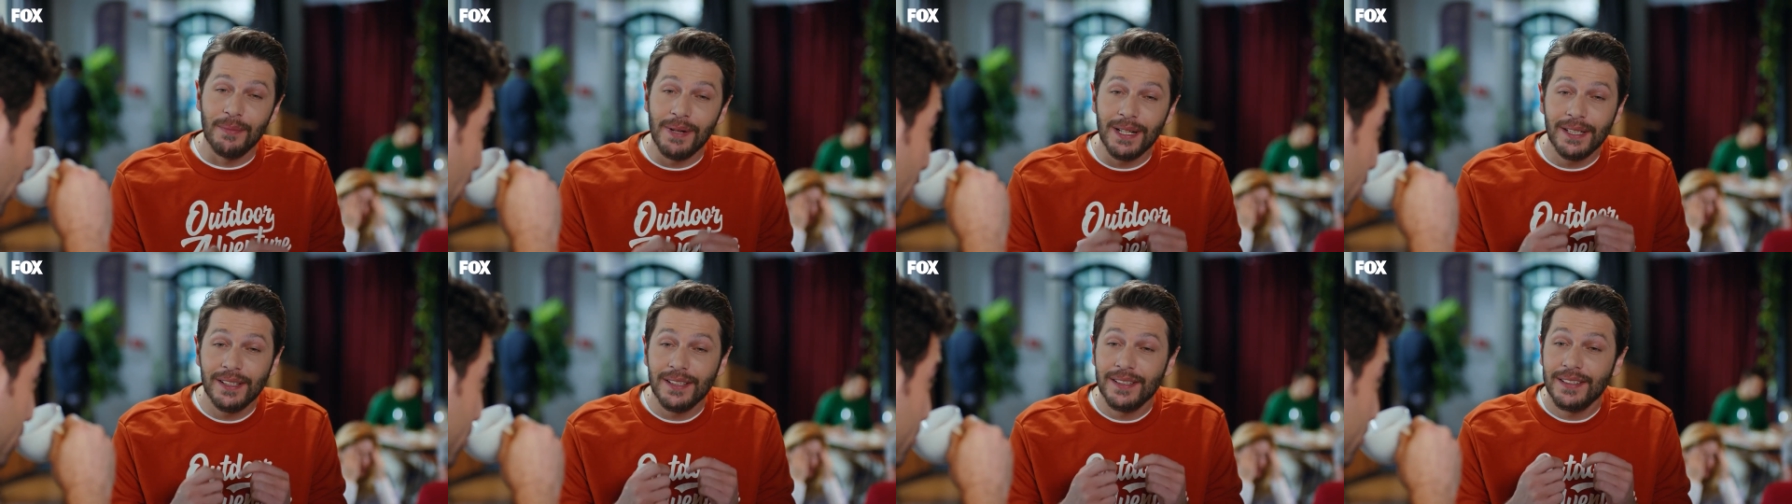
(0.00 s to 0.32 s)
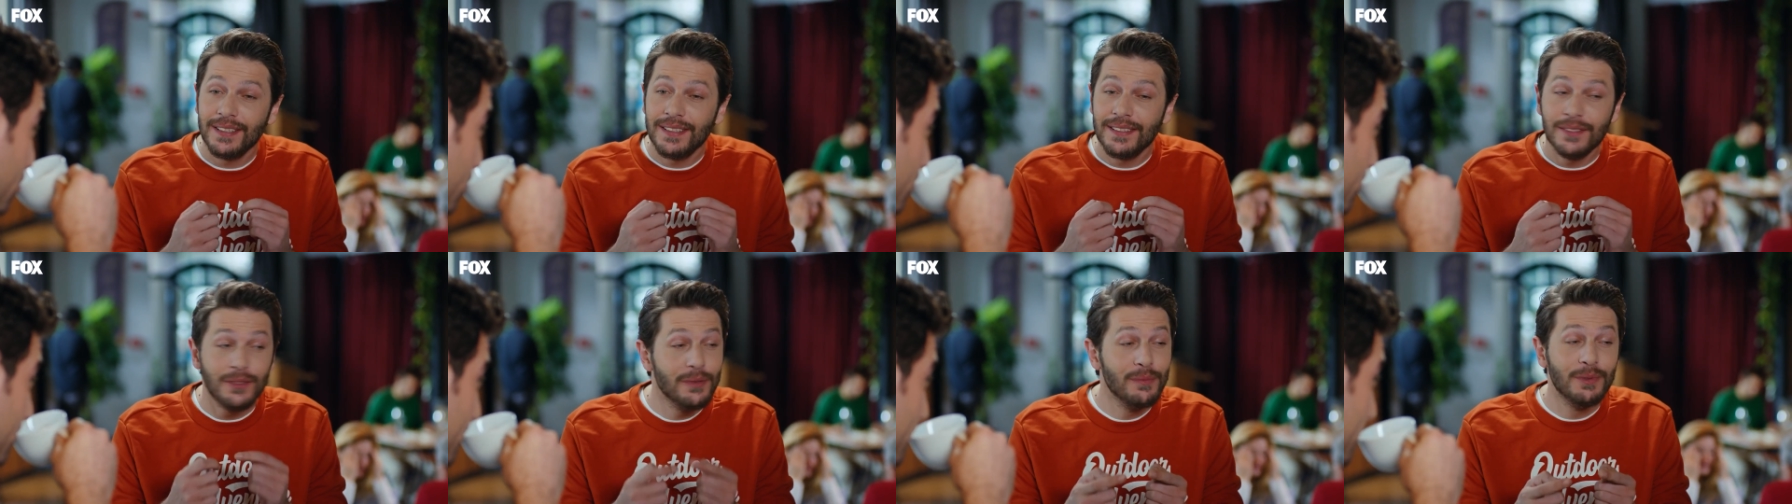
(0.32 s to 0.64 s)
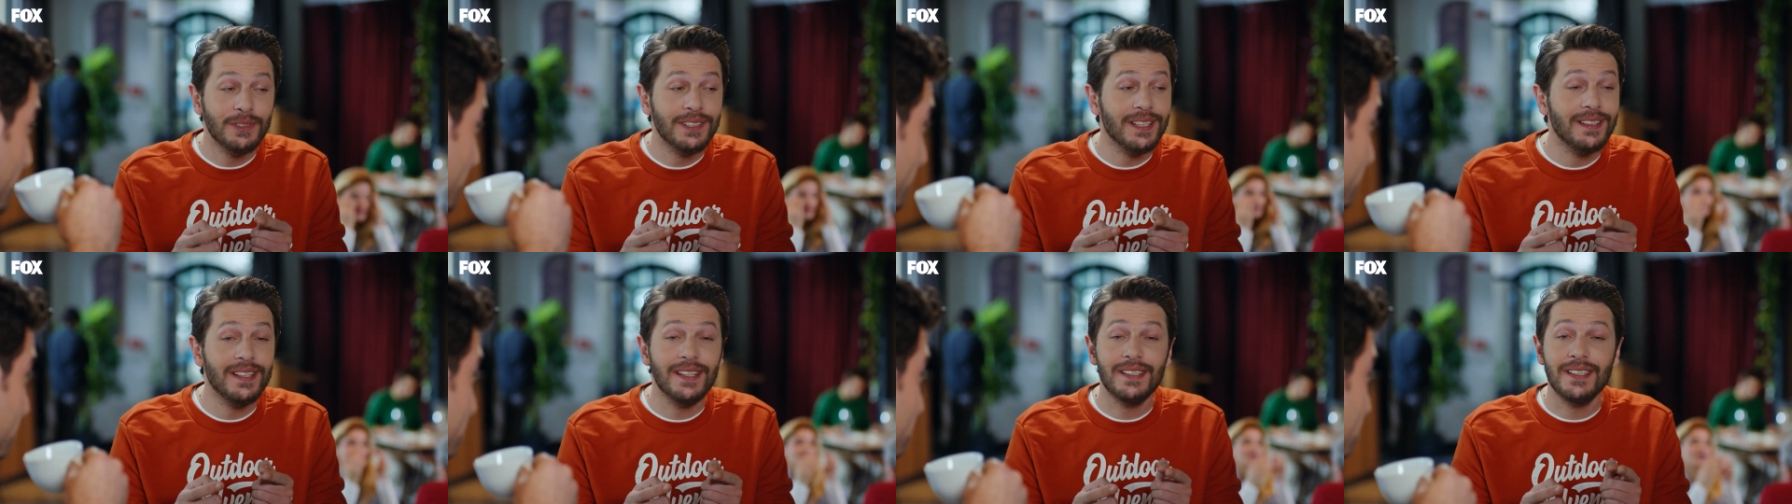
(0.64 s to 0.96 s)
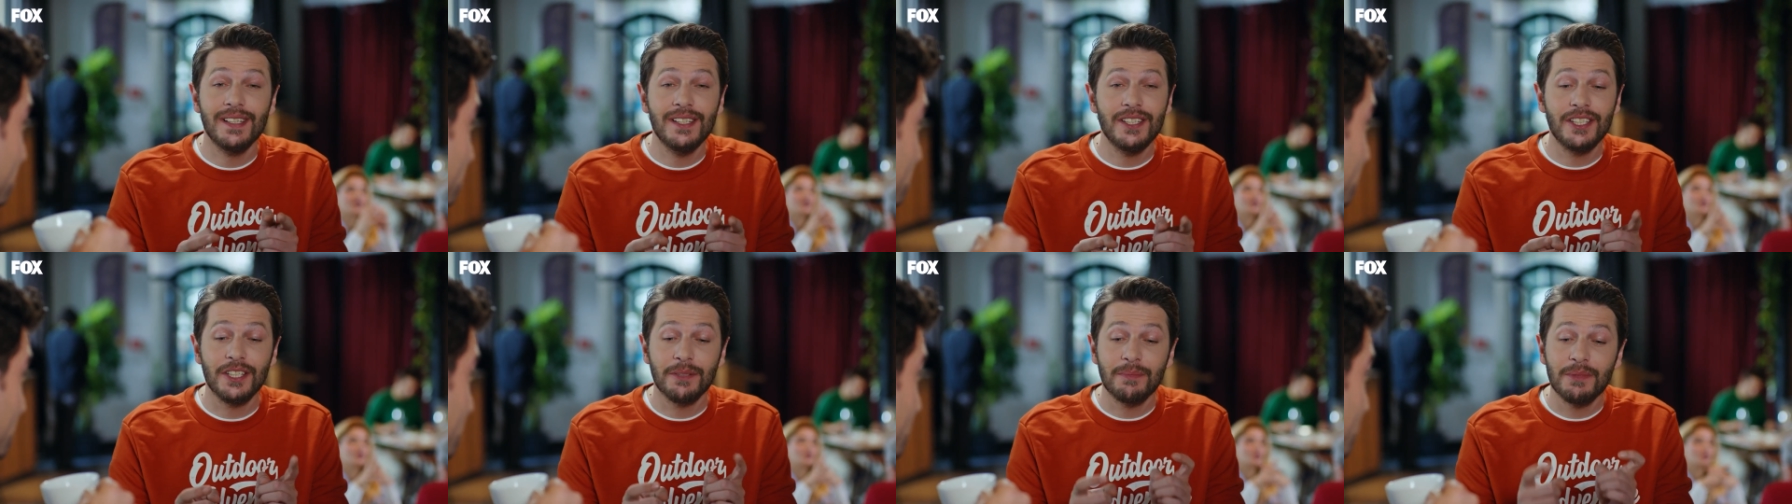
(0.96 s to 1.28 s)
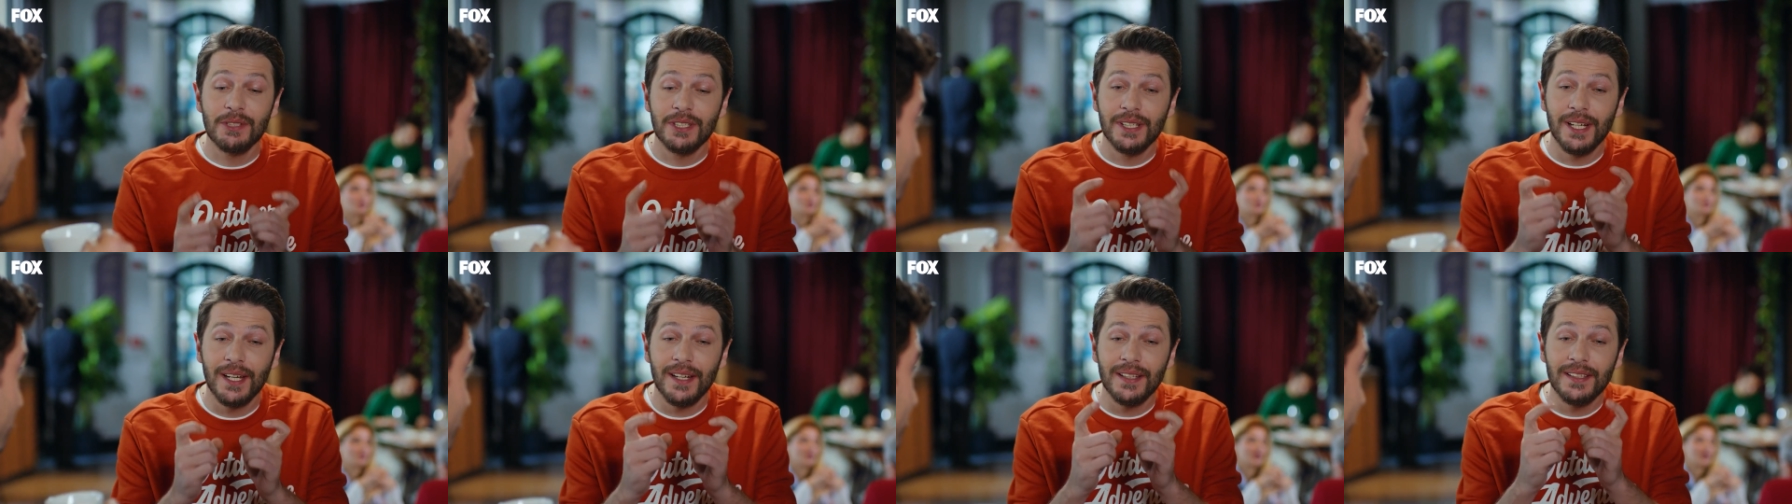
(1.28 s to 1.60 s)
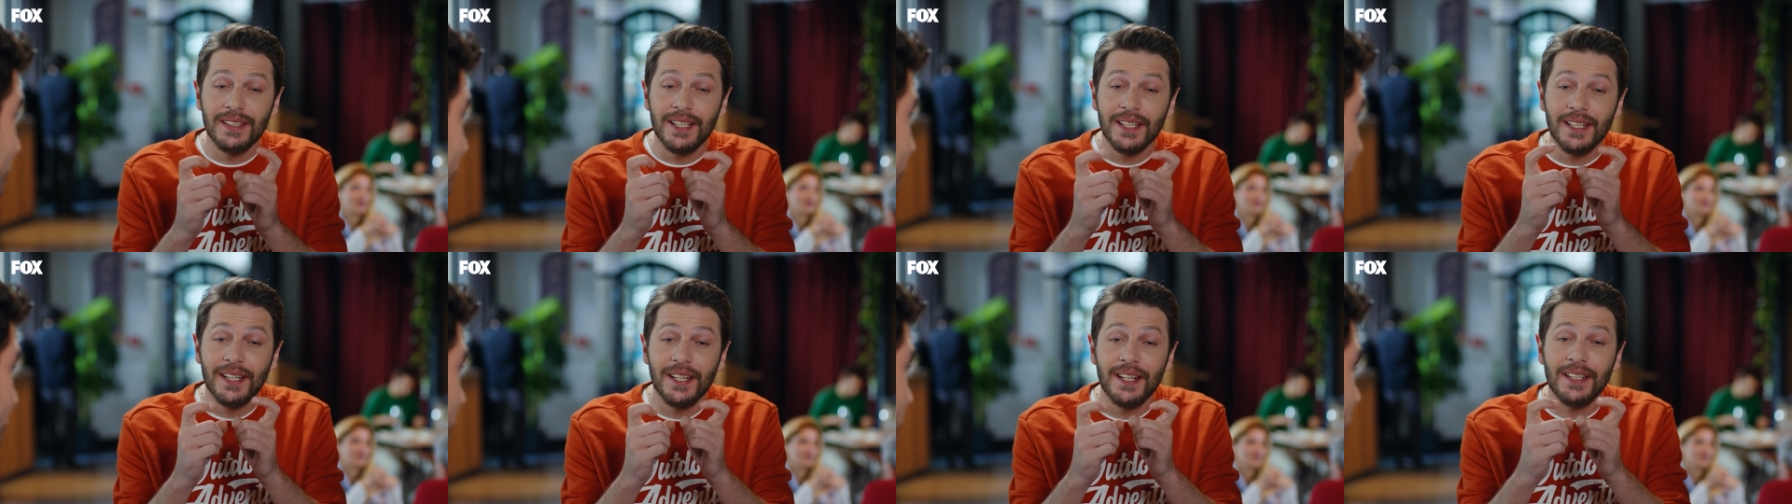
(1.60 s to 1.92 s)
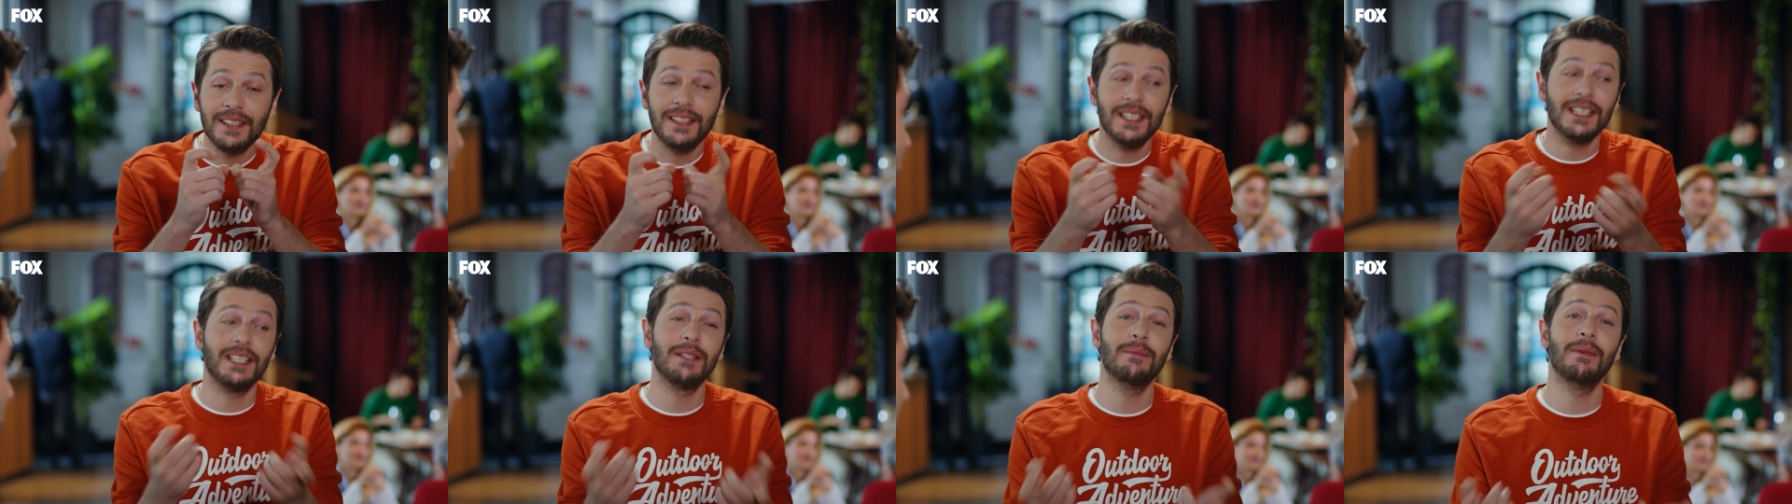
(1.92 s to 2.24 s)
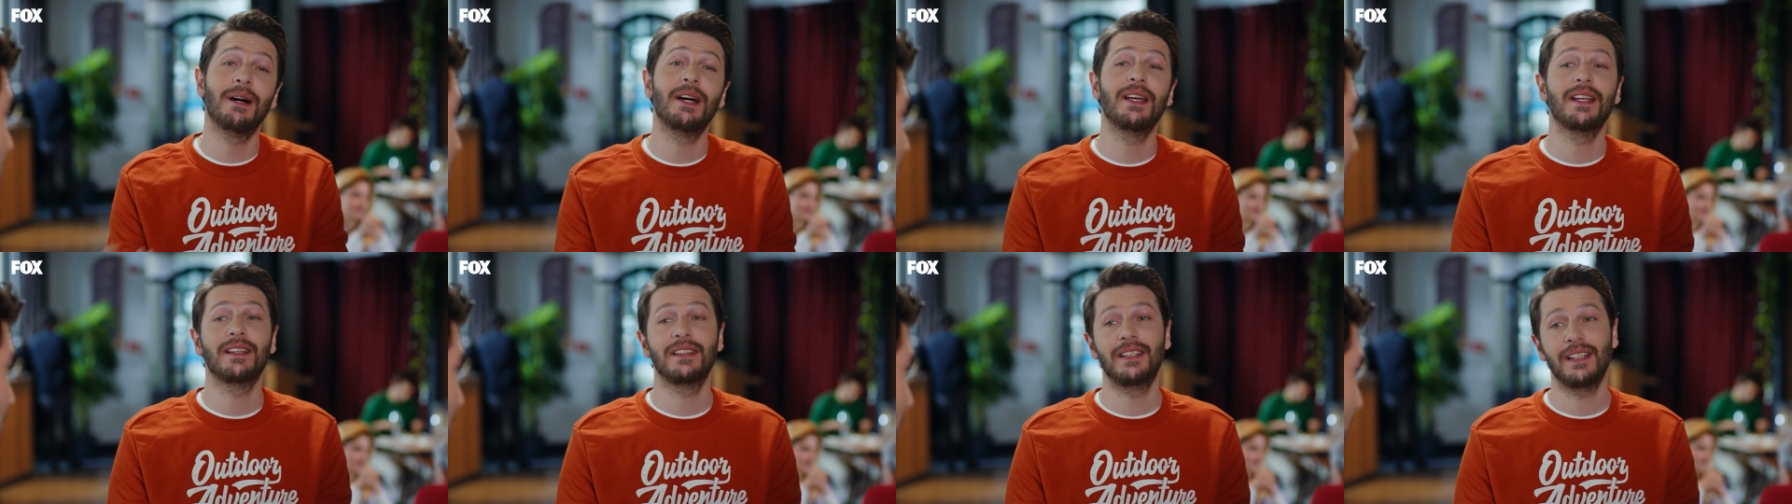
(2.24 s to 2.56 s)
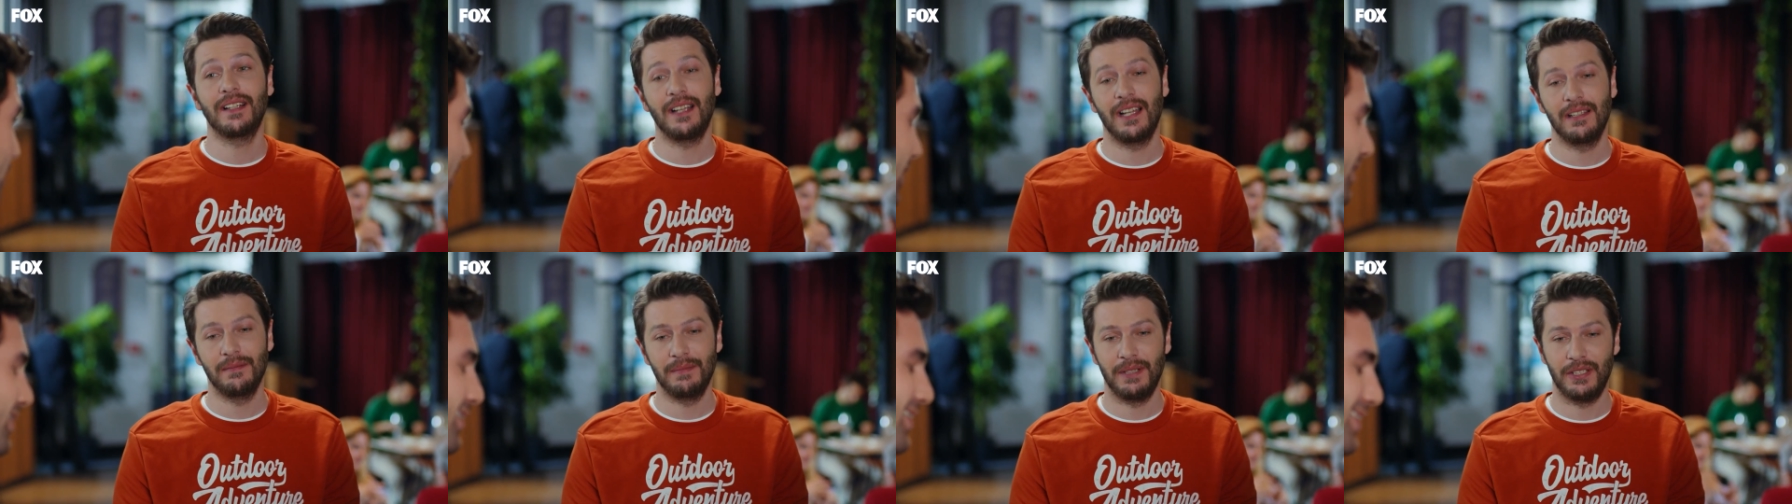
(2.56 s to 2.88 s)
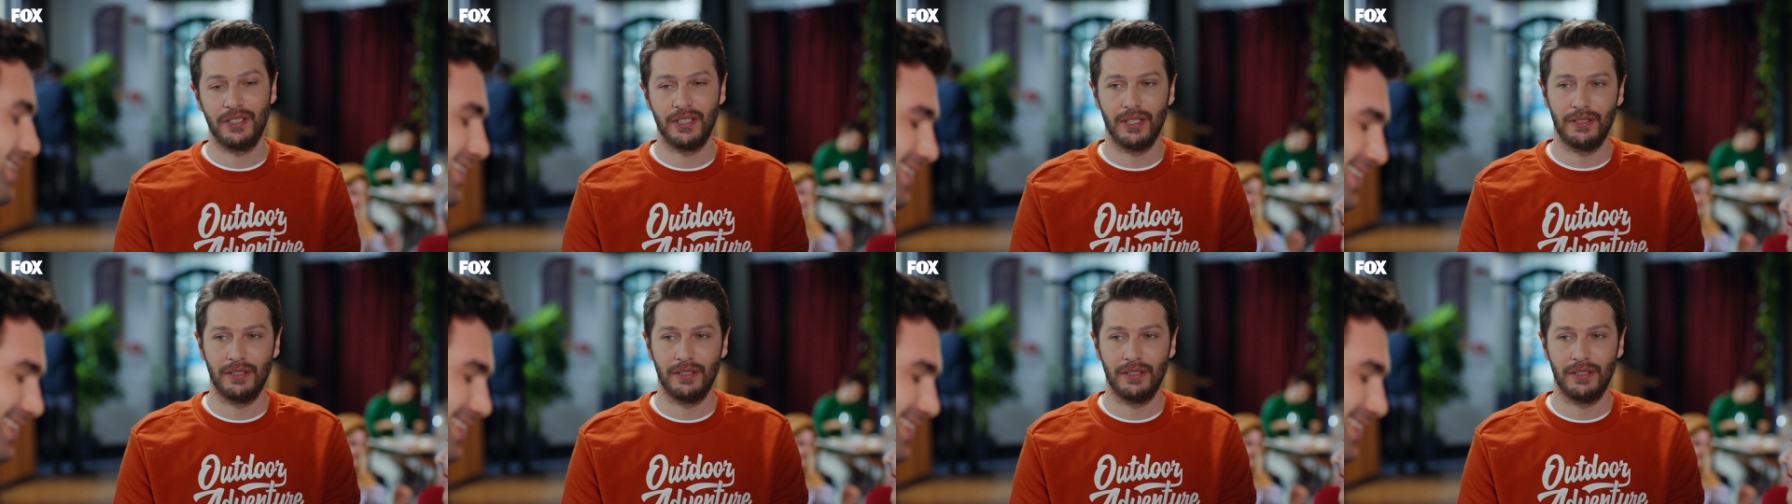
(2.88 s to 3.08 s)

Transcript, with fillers: Bak yumurtadan yeni çıkmış karette karette gibi hayatta kalmaya